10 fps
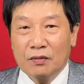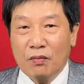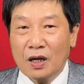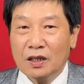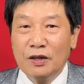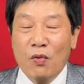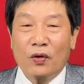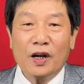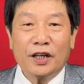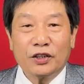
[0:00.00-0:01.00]
bất cứ một
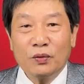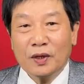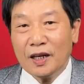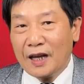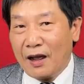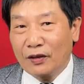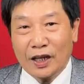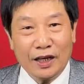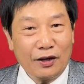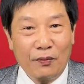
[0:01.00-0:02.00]
cái lời chúc tết nào
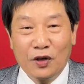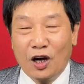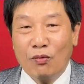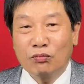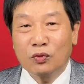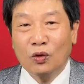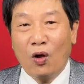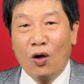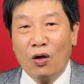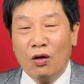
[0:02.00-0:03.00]
thì cũng không
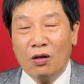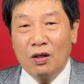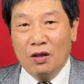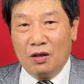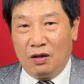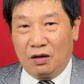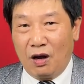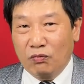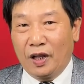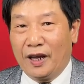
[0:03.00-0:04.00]
có
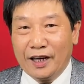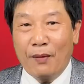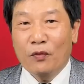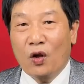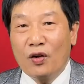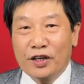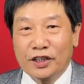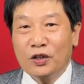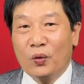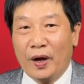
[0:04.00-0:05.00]
không thể không có được
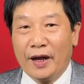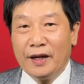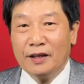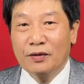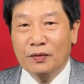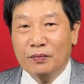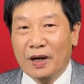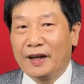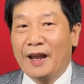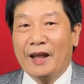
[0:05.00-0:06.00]
sức khỏe
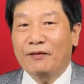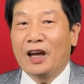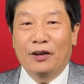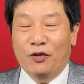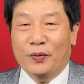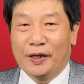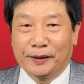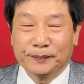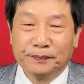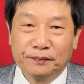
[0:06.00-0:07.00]
bình an và hạnh phúc
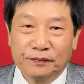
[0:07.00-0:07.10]
được